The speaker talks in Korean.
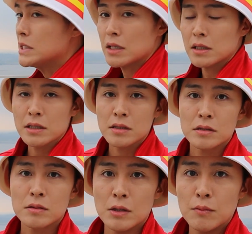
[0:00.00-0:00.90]
2사단에서
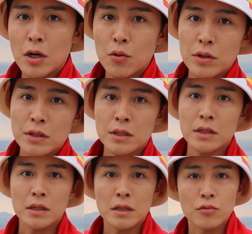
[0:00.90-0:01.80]
지금 근무하고
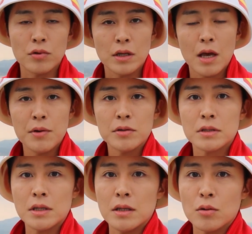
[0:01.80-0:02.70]
있는 우리
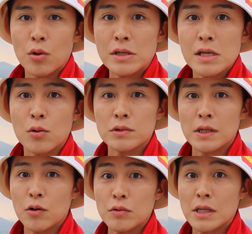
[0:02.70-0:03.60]
해병들이 또 굉장히
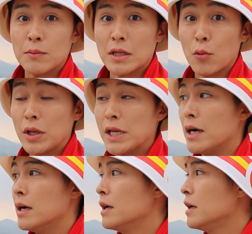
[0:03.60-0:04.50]
고생하고 있답니다 왜냐
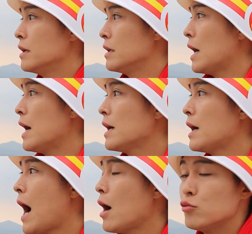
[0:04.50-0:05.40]
이 한강
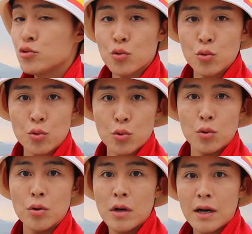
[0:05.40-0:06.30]
하구 쪽으로 또
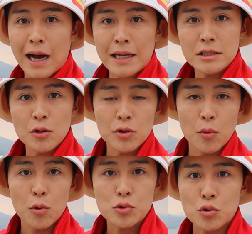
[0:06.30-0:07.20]
간첩이
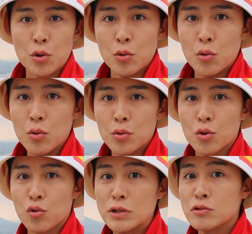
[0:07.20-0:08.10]
넘어올 수도 있고
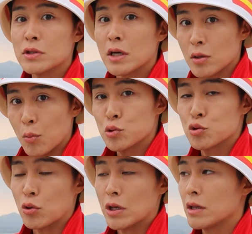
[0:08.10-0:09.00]
또 귀순자가 넘어올
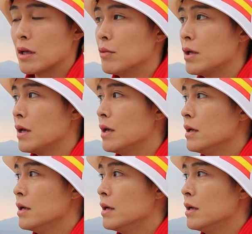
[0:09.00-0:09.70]
수도 있기 때문에